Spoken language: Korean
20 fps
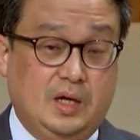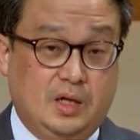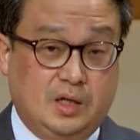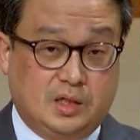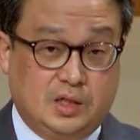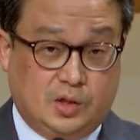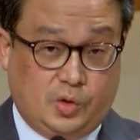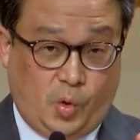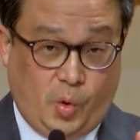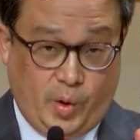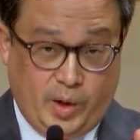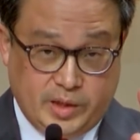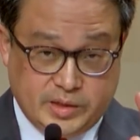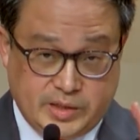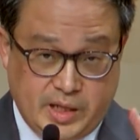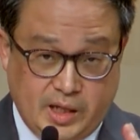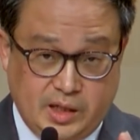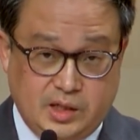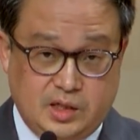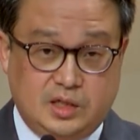그 코에
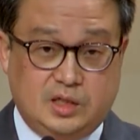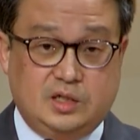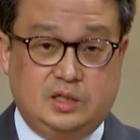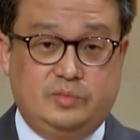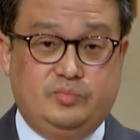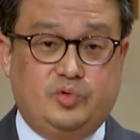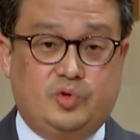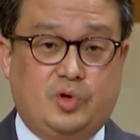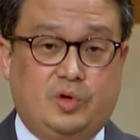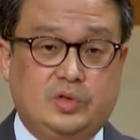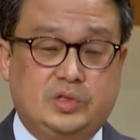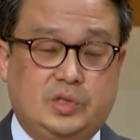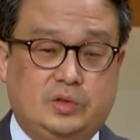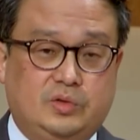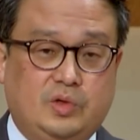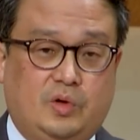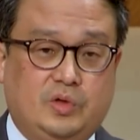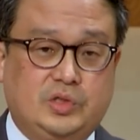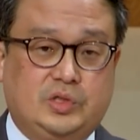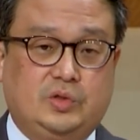생기를 불어
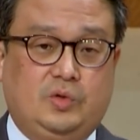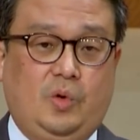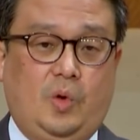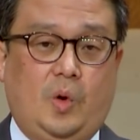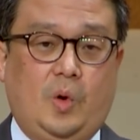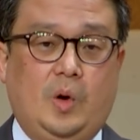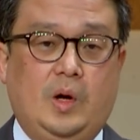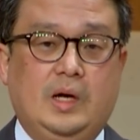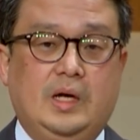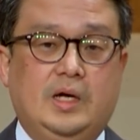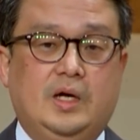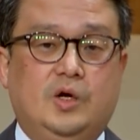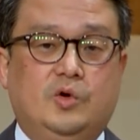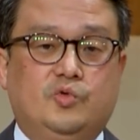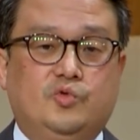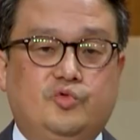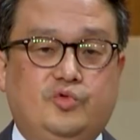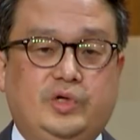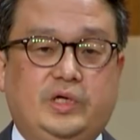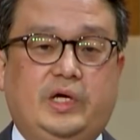넣으시고
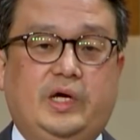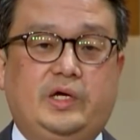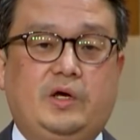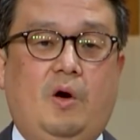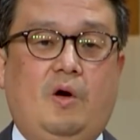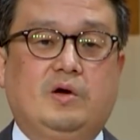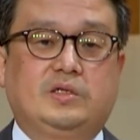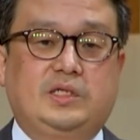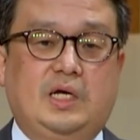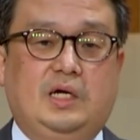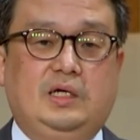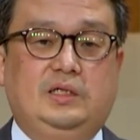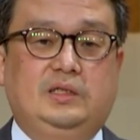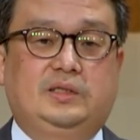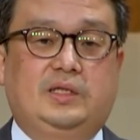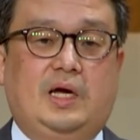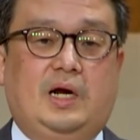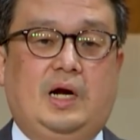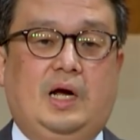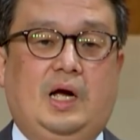우리의 형상을
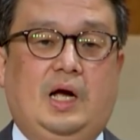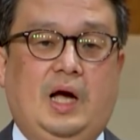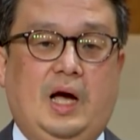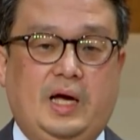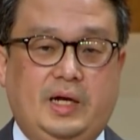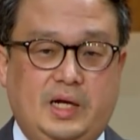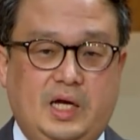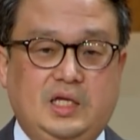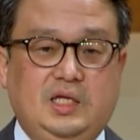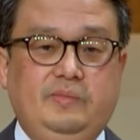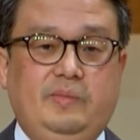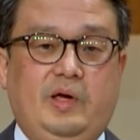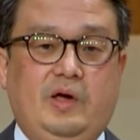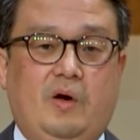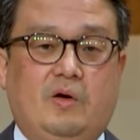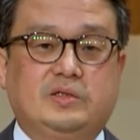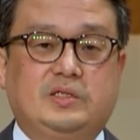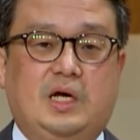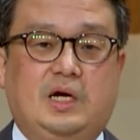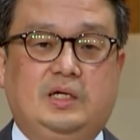따라 하나님의
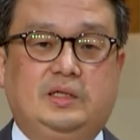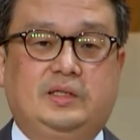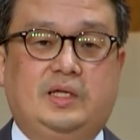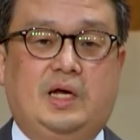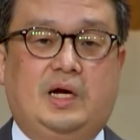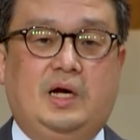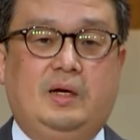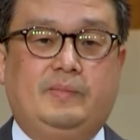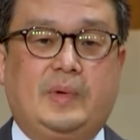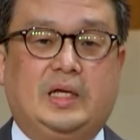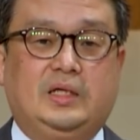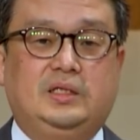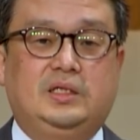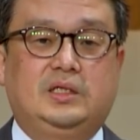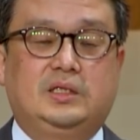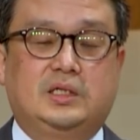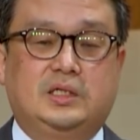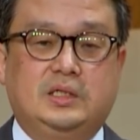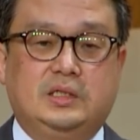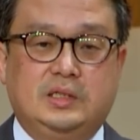형상을 따라
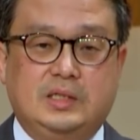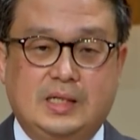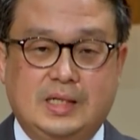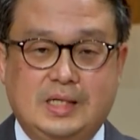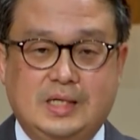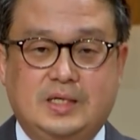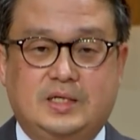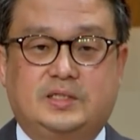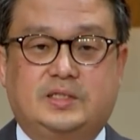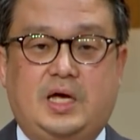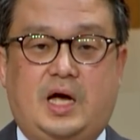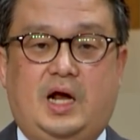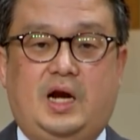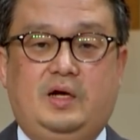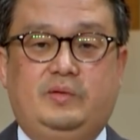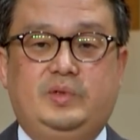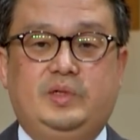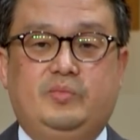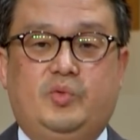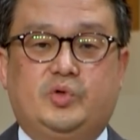만든 그
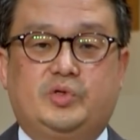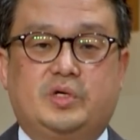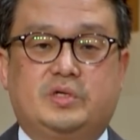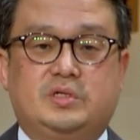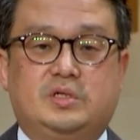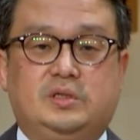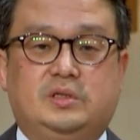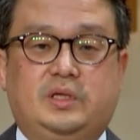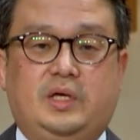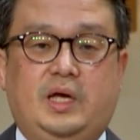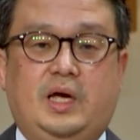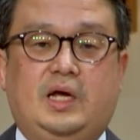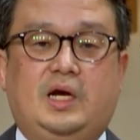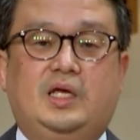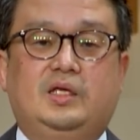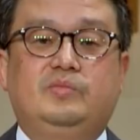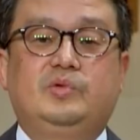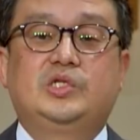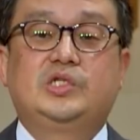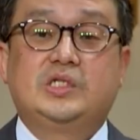사람을 보셨을 때
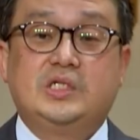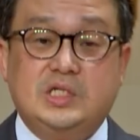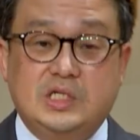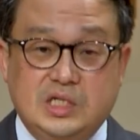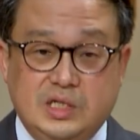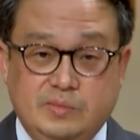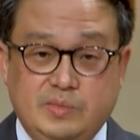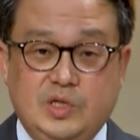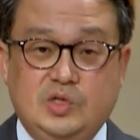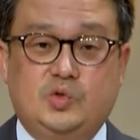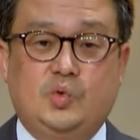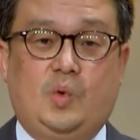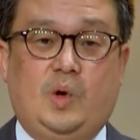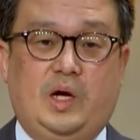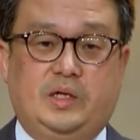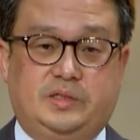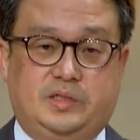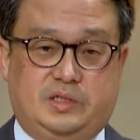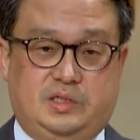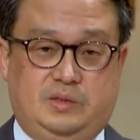하나님은 심히
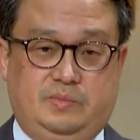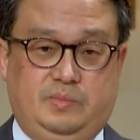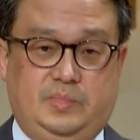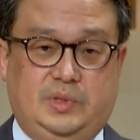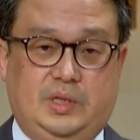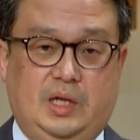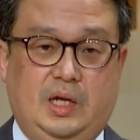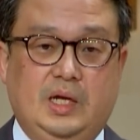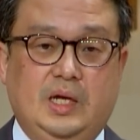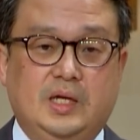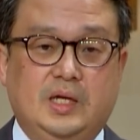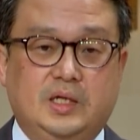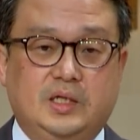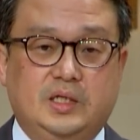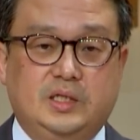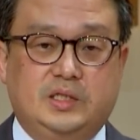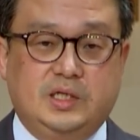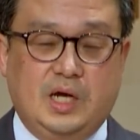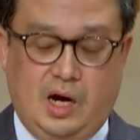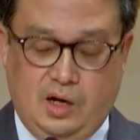좋아하셨습니다.
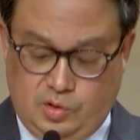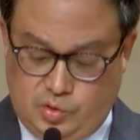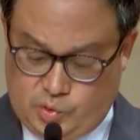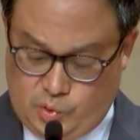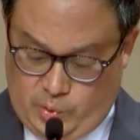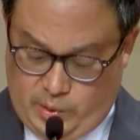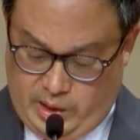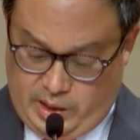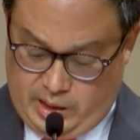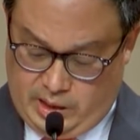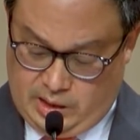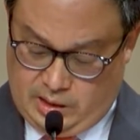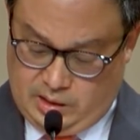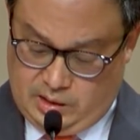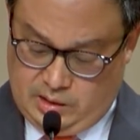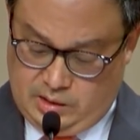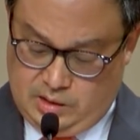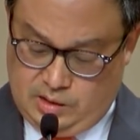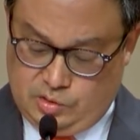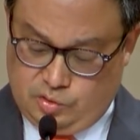이 창조의
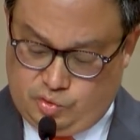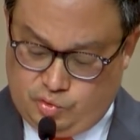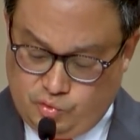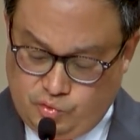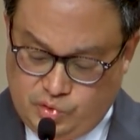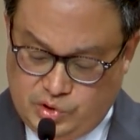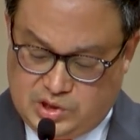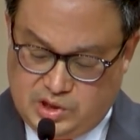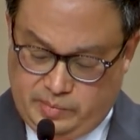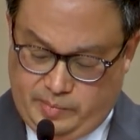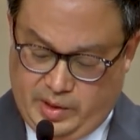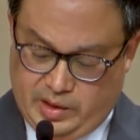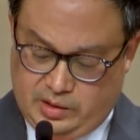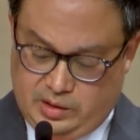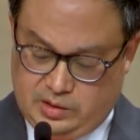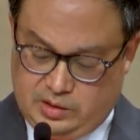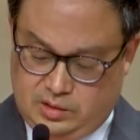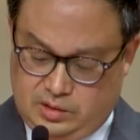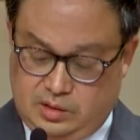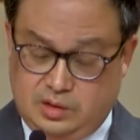
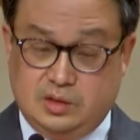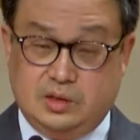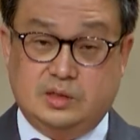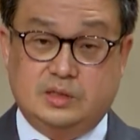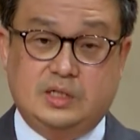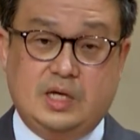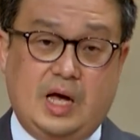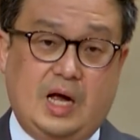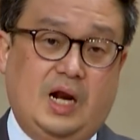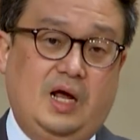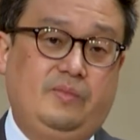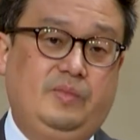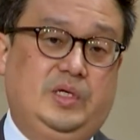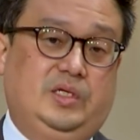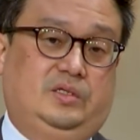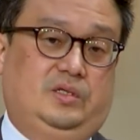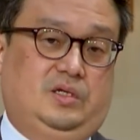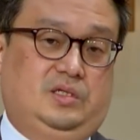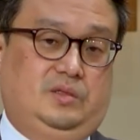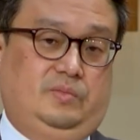중심에는 사람이
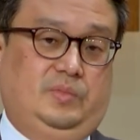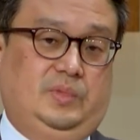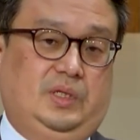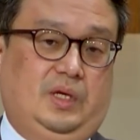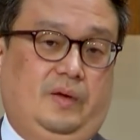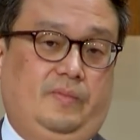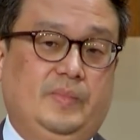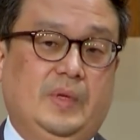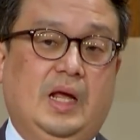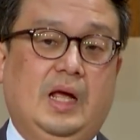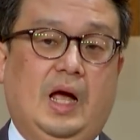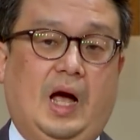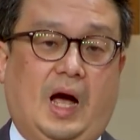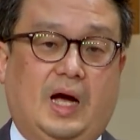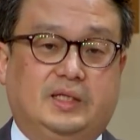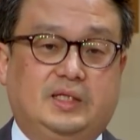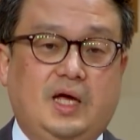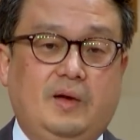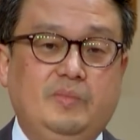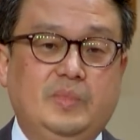있었습니다.
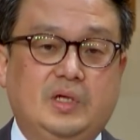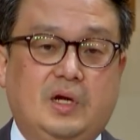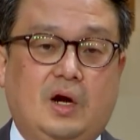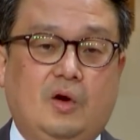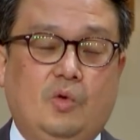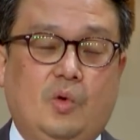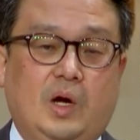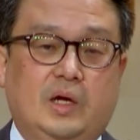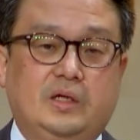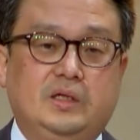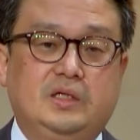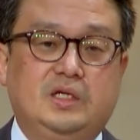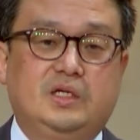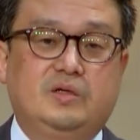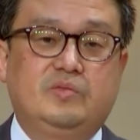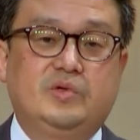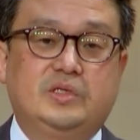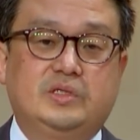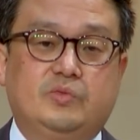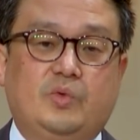아담이라고 하는
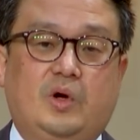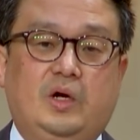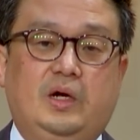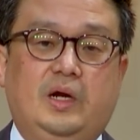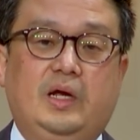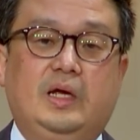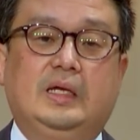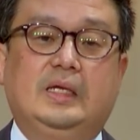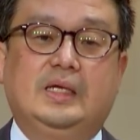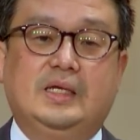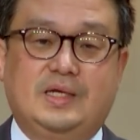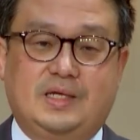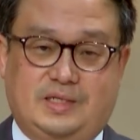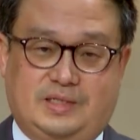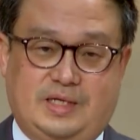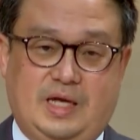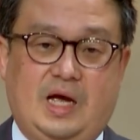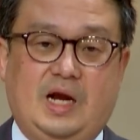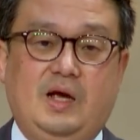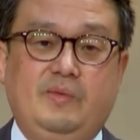이름은 원래
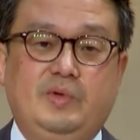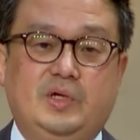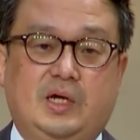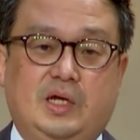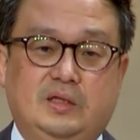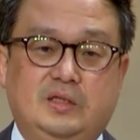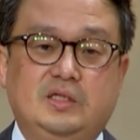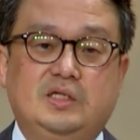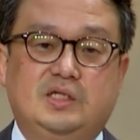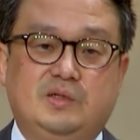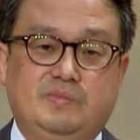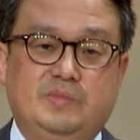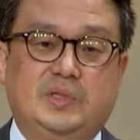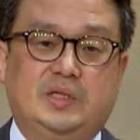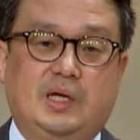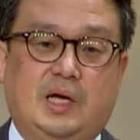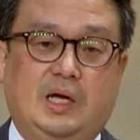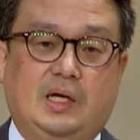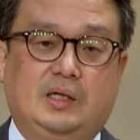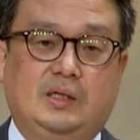사람이란
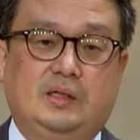뜻입니다.